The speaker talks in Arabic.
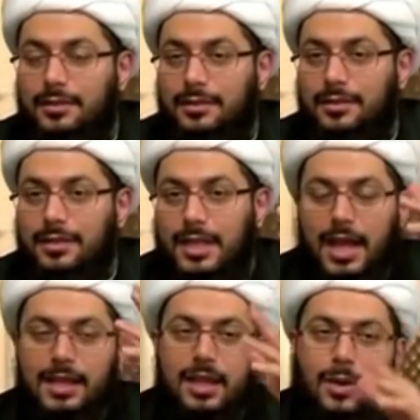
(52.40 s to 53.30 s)

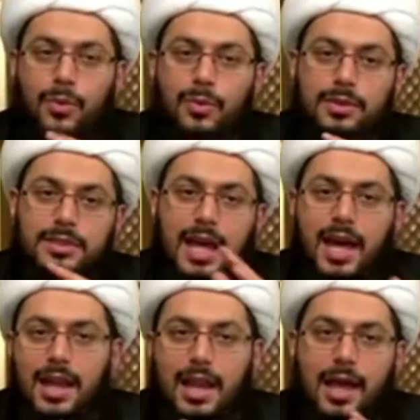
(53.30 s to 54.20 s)
يعني لو
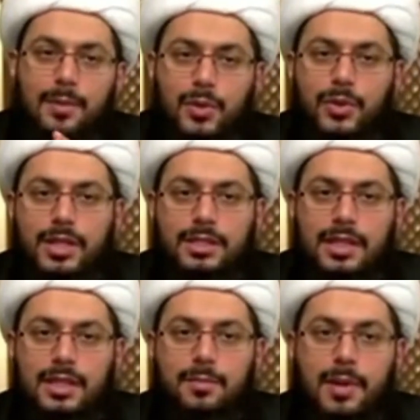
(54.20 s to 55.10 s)
دار الأمر
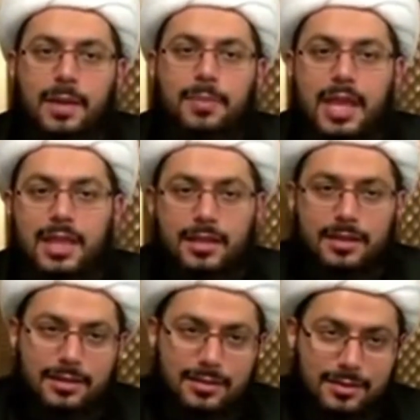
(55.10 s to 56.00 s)
عندك ما بين
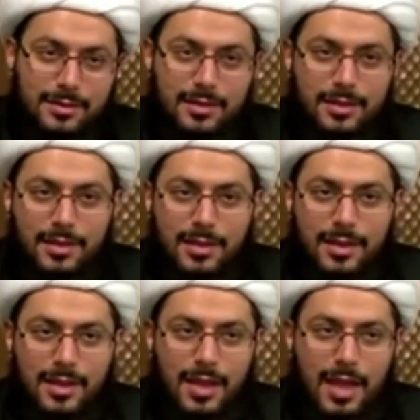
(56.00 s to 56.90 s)

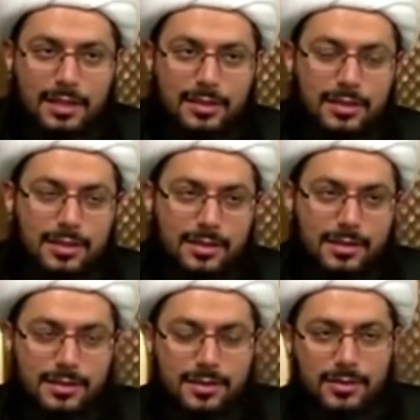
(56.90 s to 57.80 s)
أن
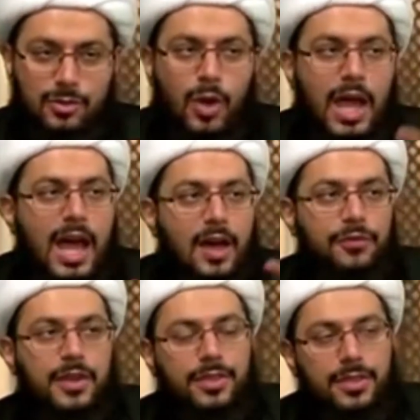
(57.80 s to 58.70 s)

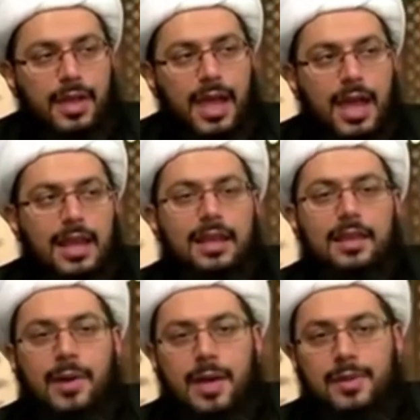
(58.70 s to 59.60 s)
تحافظ على
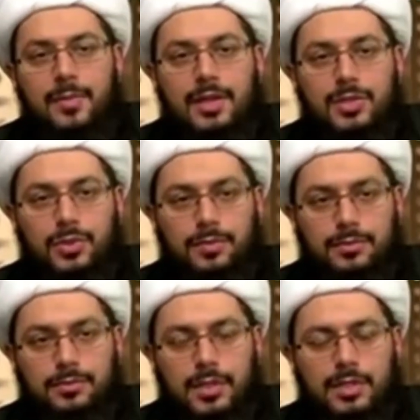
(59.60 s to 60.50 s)
الإمام المعصوم
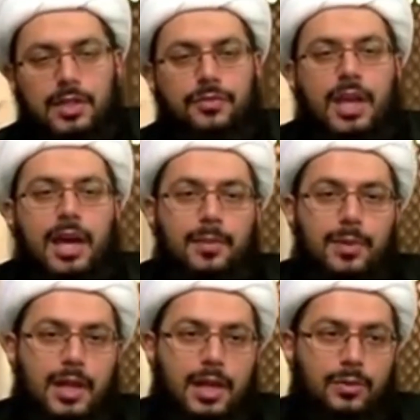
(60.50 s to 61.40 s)
انت في حرب
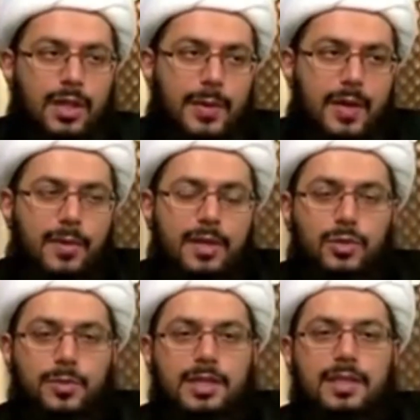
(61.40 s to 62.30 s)
الان والامام
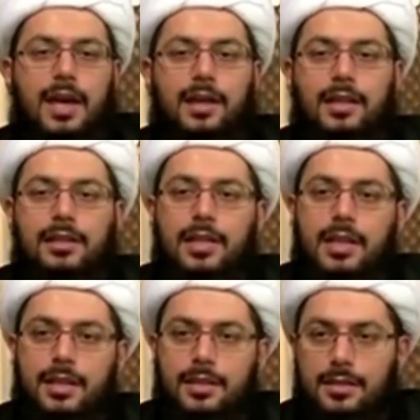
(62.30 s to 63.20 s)
المعصوم يتعرض
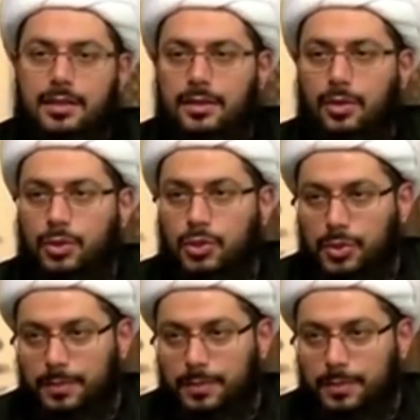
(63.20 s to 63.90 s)
لهجوم